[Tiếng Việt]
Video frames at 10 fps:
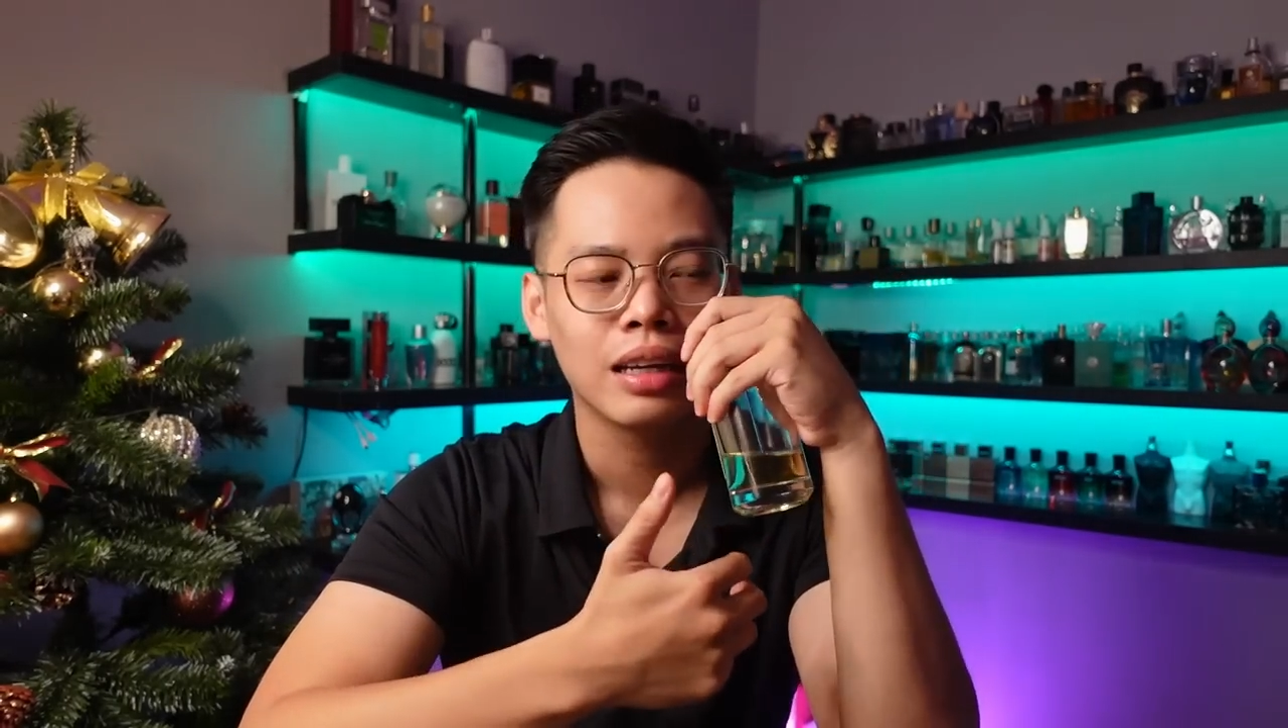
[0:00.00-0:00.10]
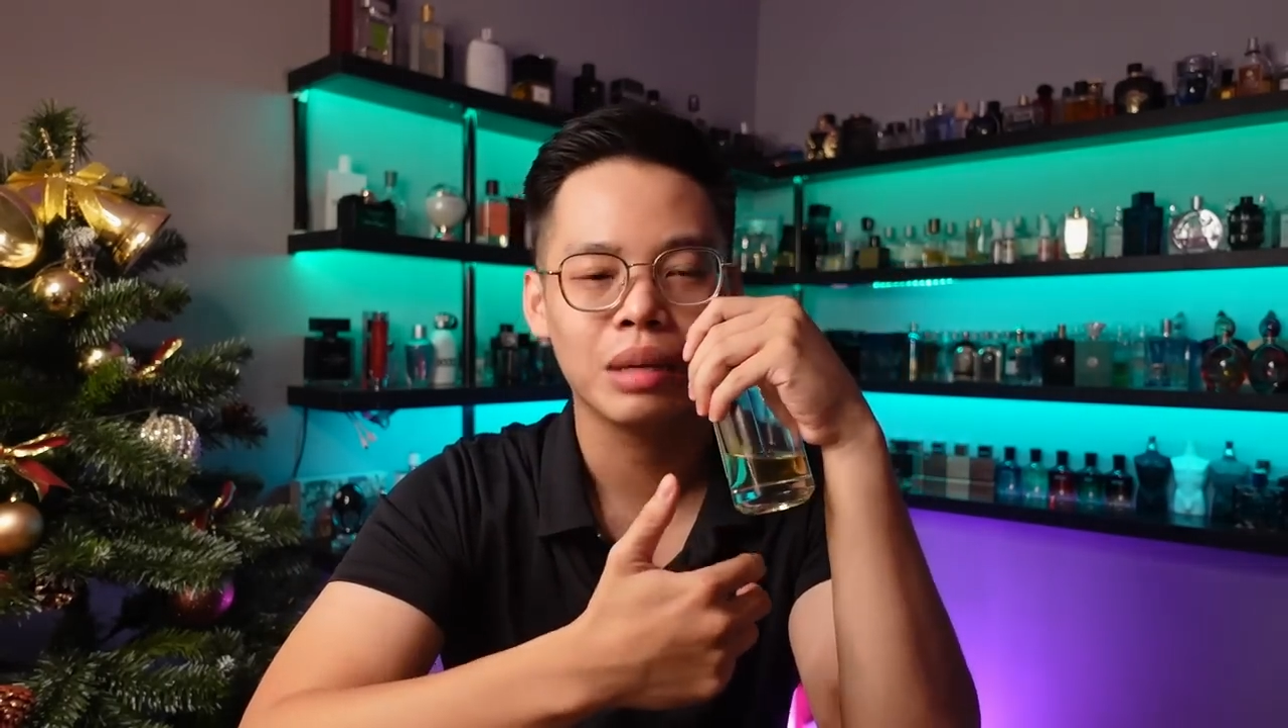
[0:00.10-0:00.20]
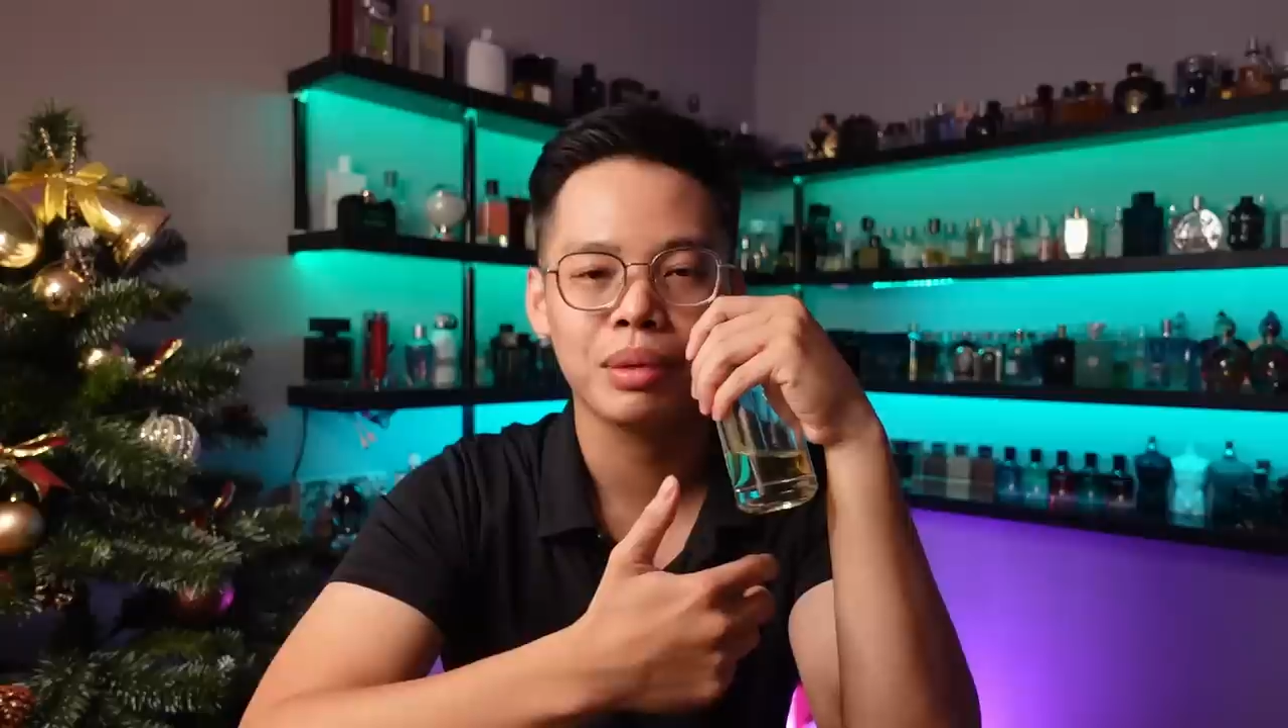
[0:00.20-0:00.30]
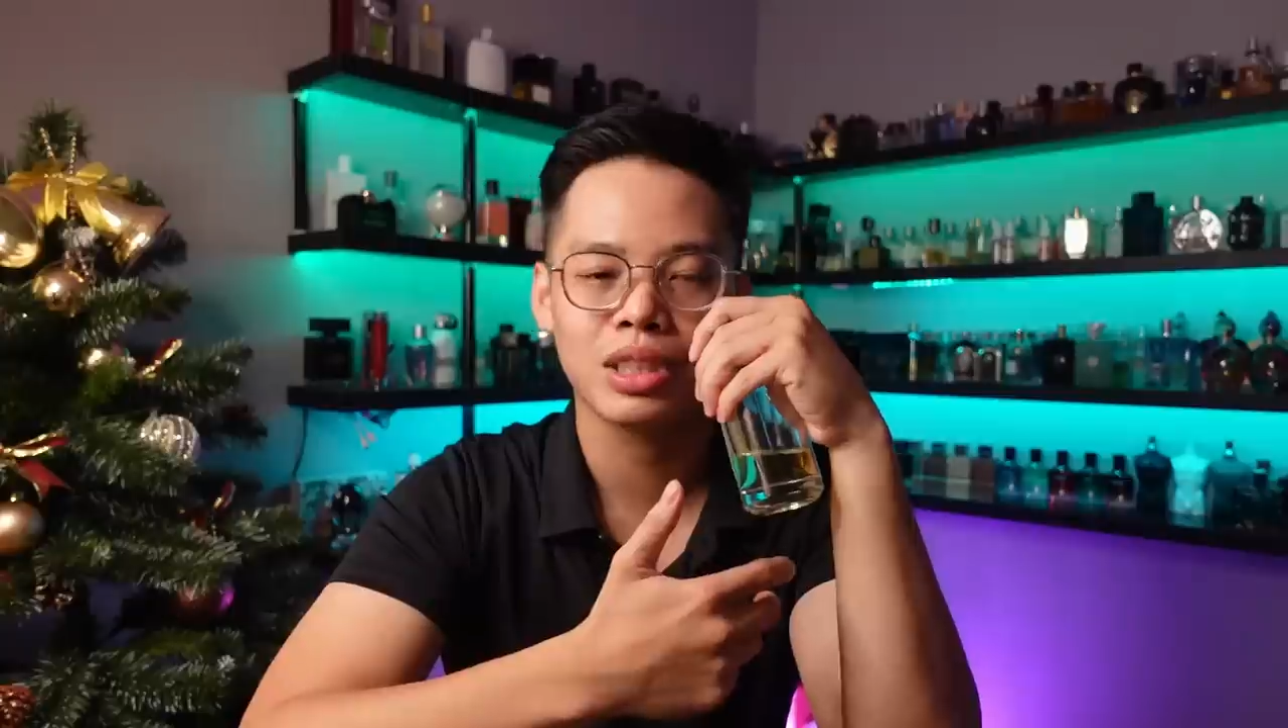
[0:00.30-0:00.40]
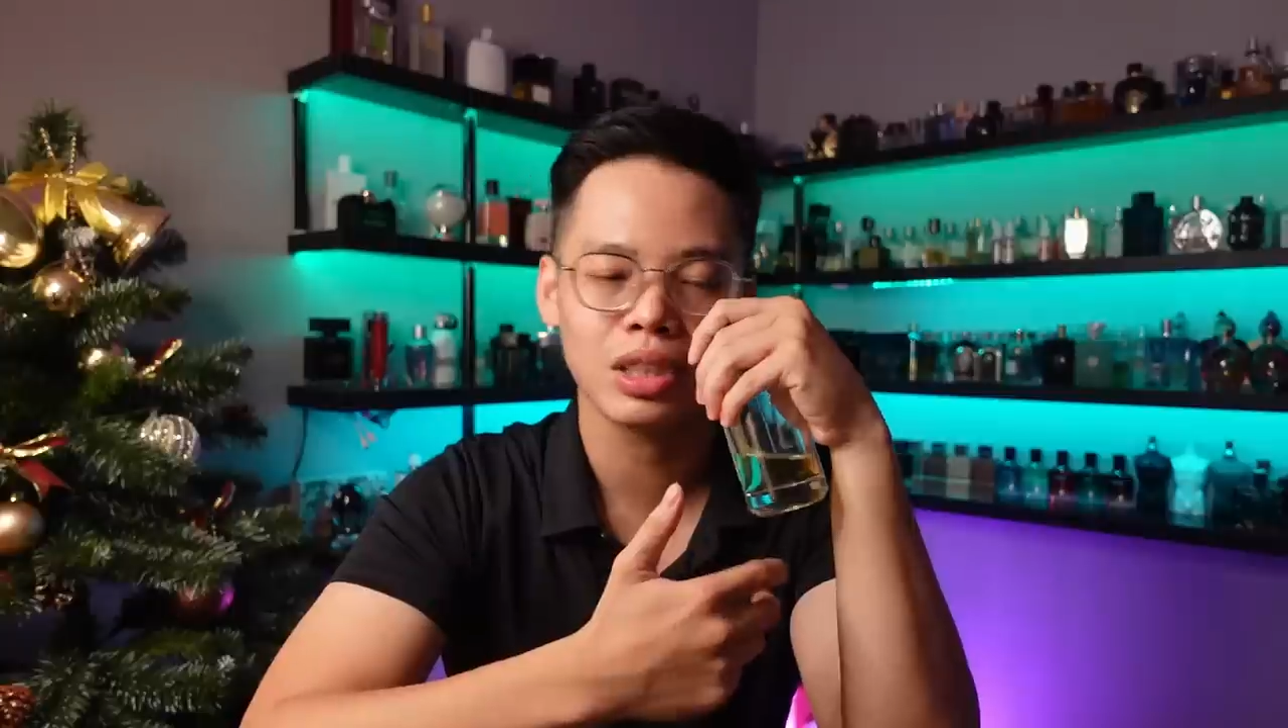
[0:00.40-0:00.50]

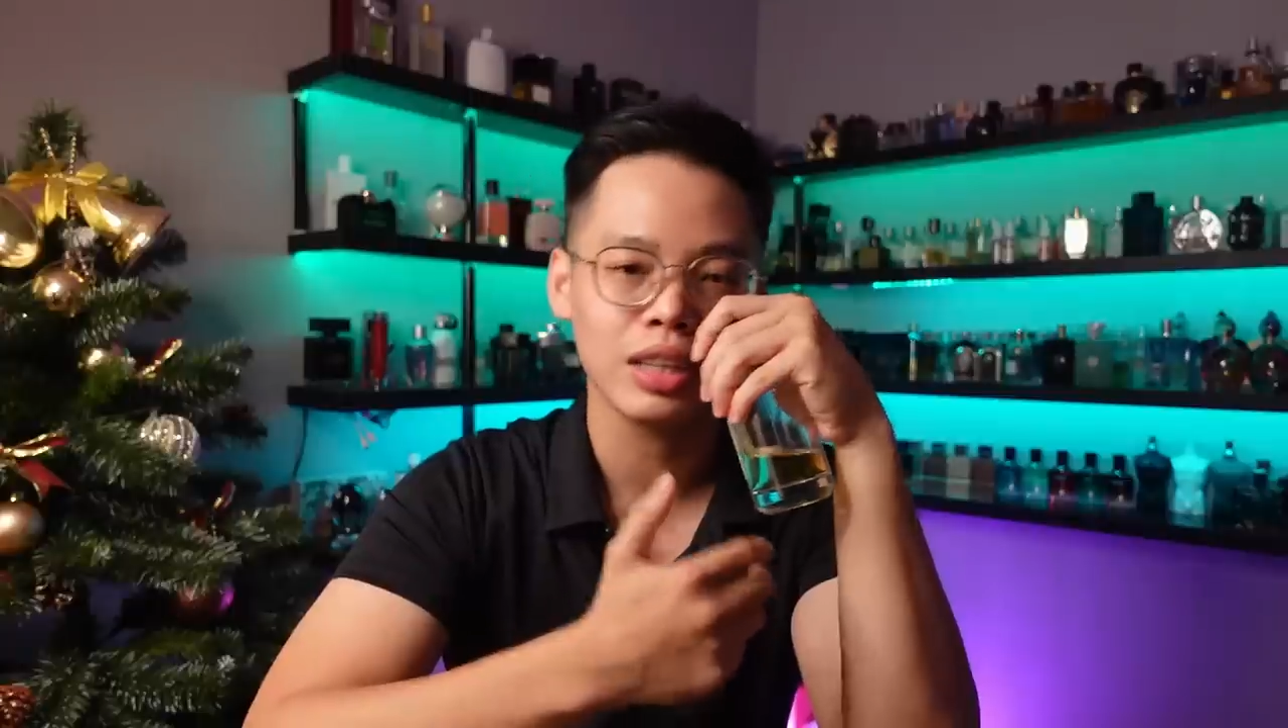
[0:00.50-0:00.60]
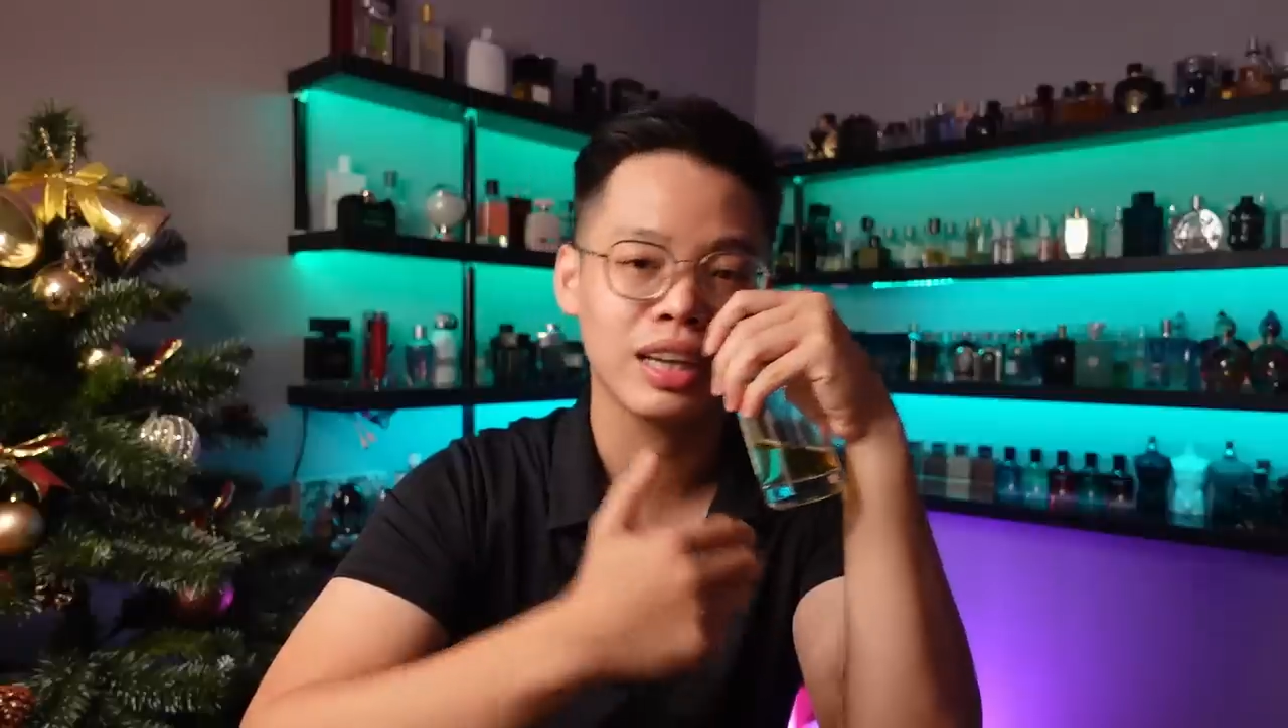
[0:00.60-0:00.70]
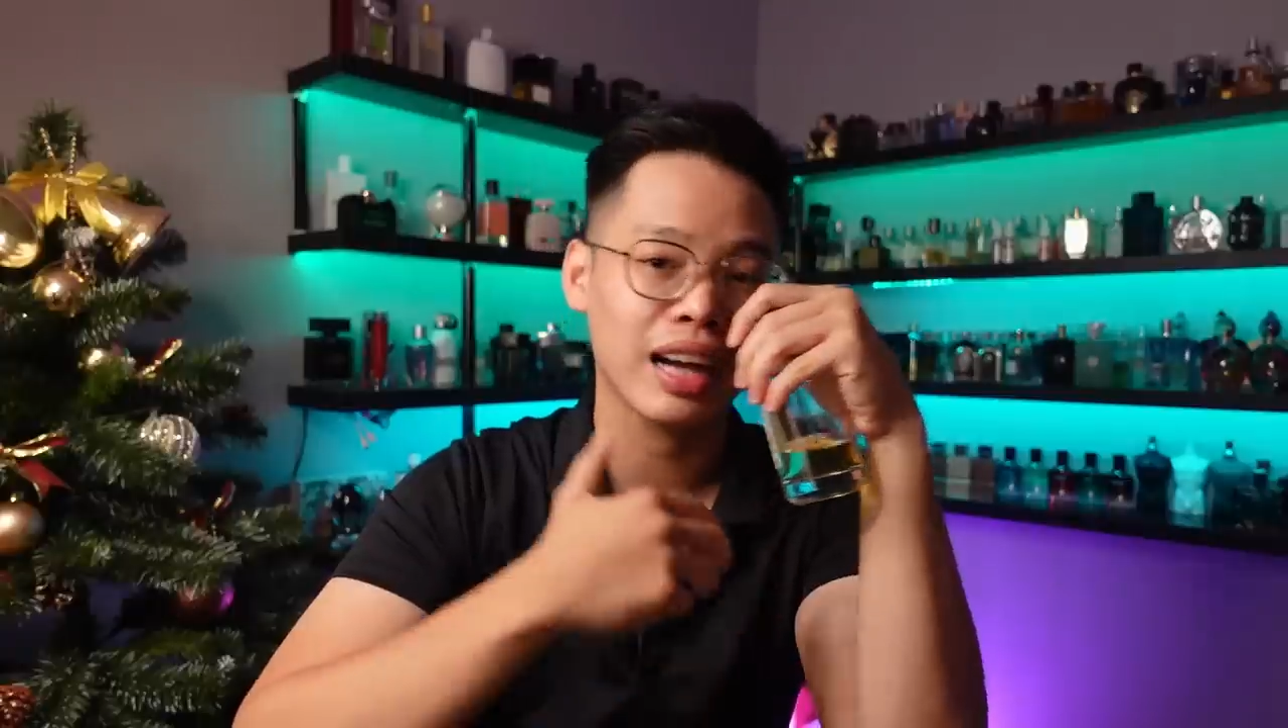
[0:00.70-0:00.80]
khi mà trời